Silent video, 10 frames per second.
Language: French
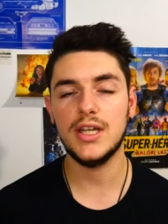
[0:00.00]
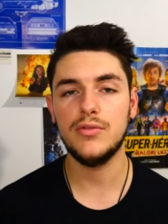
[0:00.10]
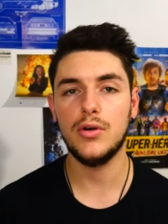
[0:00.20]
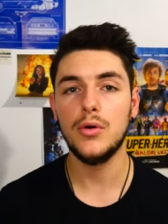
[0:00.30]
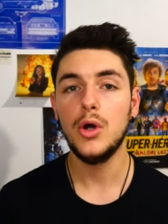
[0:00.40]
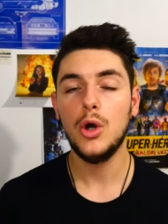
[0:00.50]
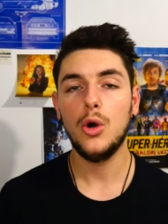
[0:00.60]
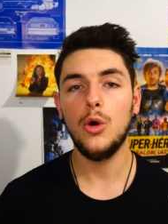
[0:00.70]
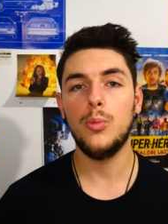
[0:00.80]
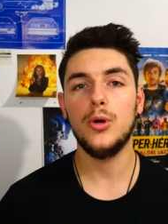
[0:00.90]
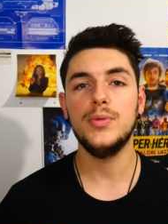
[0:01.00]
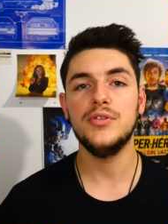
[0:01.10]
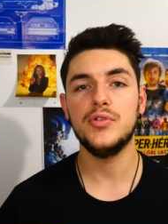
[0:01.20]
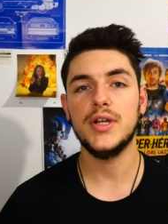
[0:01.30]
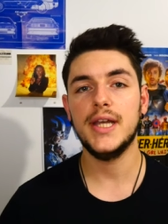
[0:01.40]
avant, au
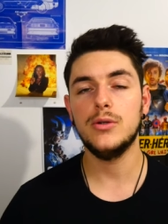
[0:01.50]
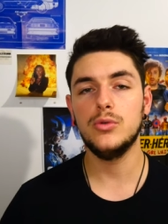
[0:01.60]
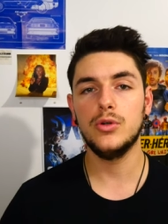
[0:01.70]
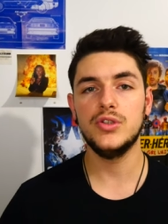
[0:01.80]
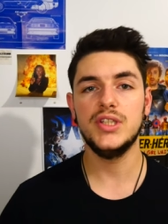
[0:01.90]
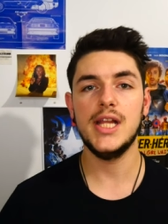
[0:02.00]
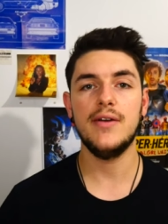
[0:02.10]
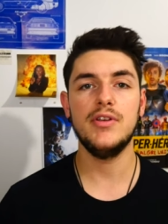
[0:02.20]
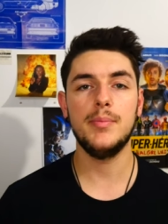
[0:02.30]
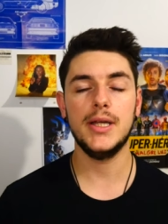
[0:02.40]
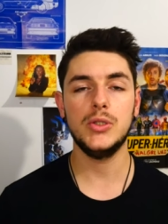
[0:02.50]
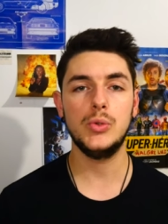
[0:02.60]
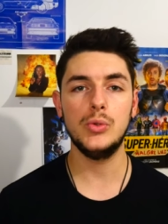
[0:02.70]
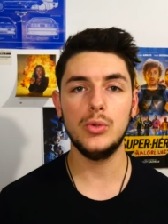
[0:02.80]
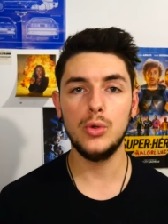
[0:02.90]
premier volet où Godzilla avait
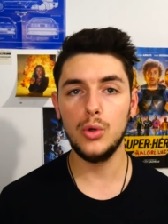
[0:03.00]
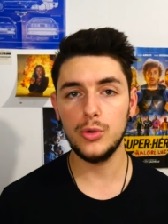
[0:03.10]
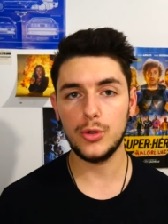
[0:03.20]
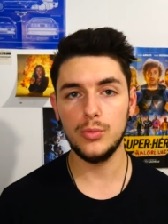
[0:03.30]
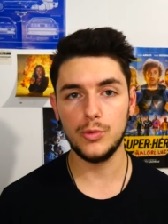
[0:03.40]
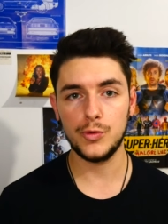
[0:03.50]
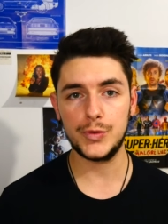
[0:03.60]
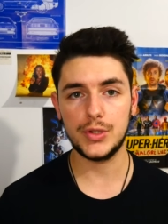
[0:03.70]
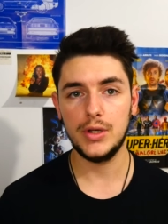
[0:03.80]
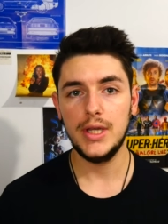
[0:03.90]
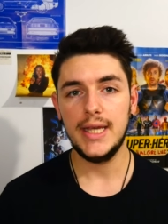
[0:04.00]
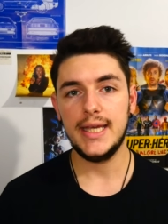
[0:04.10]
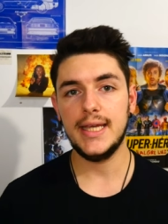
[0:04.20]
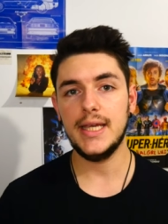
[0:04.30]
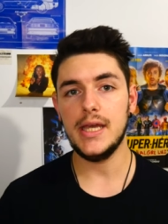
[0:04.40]
battu l'autre monstre
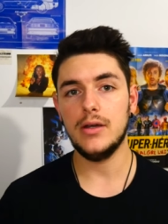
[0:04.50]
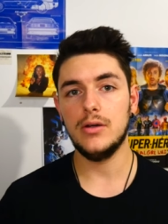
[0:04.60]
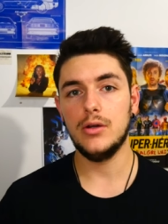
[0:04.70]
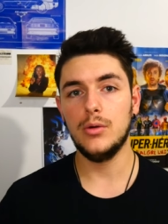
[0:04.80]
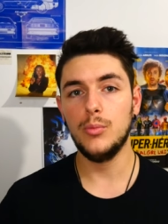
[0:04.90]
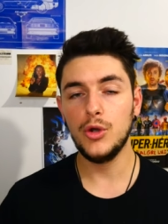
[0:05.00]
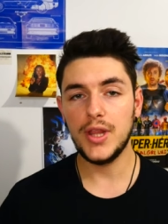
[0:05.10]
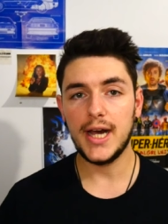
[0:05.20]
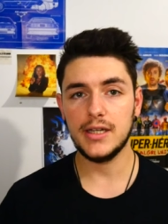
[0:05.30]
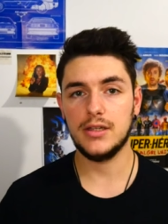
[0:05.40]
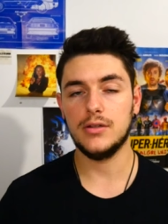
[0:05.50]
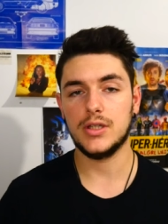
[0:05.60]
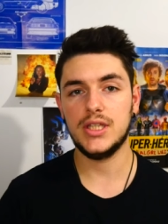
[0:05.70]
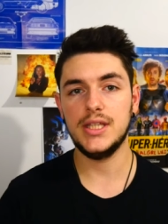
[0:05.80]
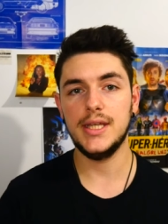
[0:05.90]
et euh, Monarch,
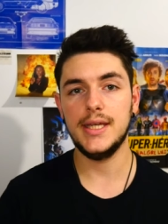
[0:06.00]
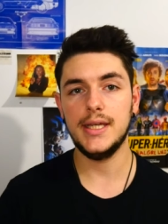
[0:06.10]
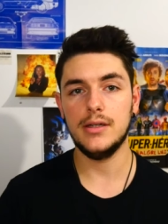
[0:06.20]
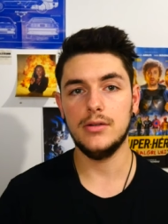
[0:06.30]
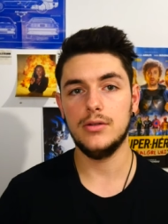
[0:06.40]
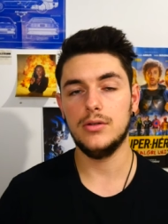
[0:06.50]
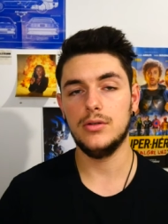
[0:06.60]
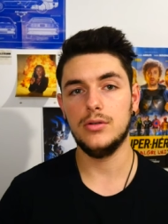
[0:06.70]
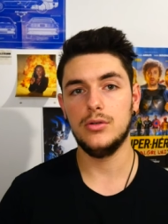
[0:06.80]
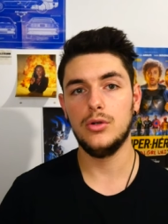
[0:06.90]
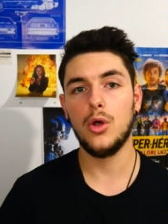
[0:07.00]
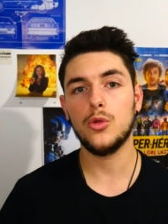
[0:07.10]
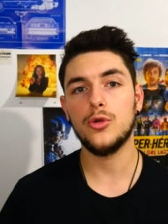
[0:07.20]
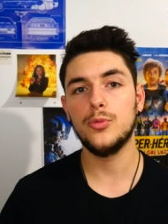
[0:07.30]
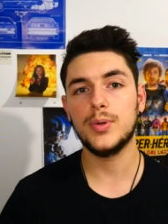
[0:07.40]
qui est euh,
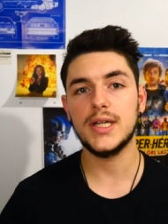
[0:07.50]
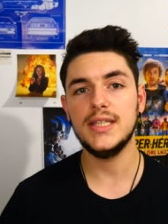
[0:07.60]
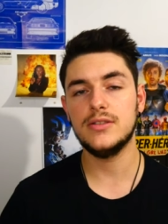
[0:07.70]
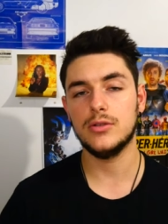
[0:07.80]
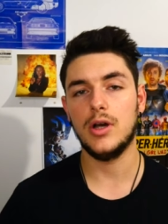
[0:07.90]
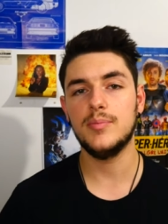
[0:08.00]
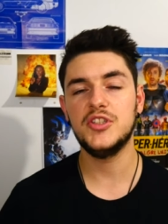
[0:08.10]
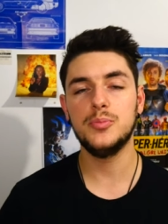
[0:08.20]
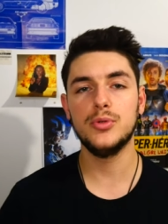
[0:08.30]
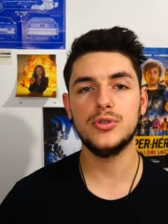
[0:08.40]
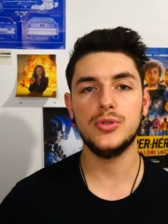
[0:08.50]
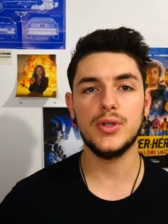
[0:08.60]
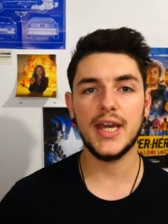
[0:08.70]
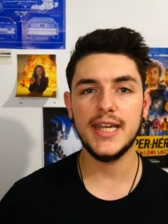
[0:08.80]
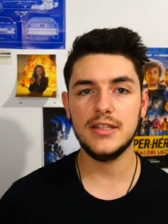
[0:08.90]
l'entreprise un petit peu
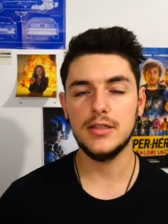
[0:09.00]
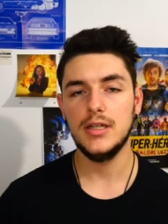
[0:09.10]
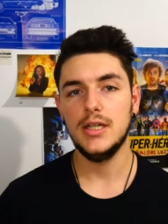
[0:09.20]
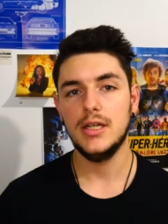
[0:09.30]
secrète